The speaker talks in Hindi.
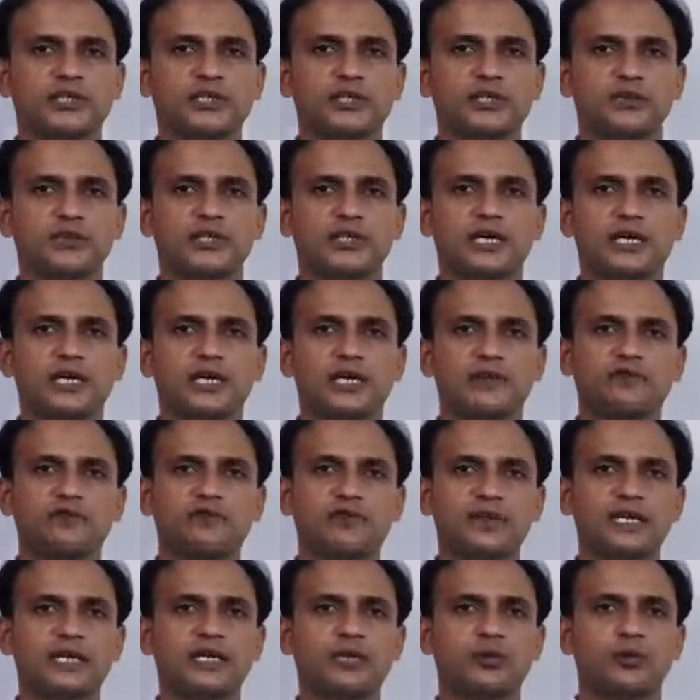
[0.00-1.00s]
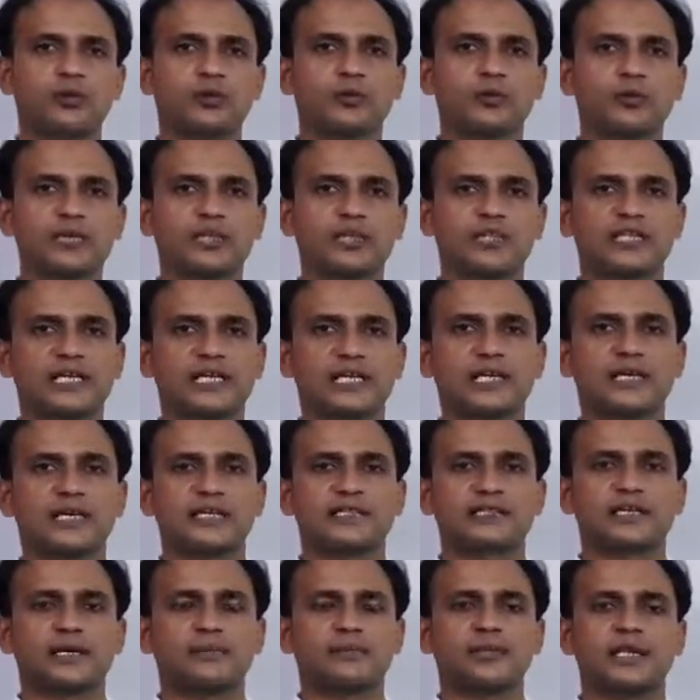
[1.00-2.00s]
ये होती है कि विल और शेल
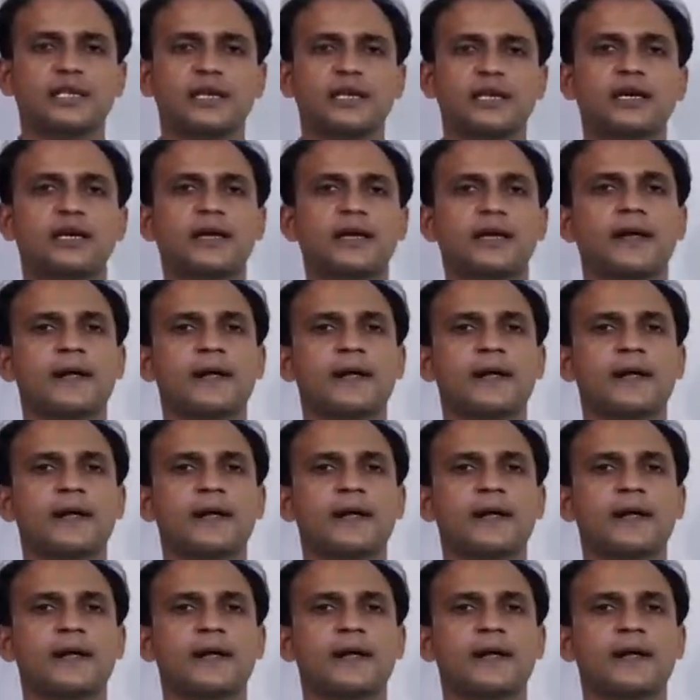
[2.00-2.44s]
के साथ ने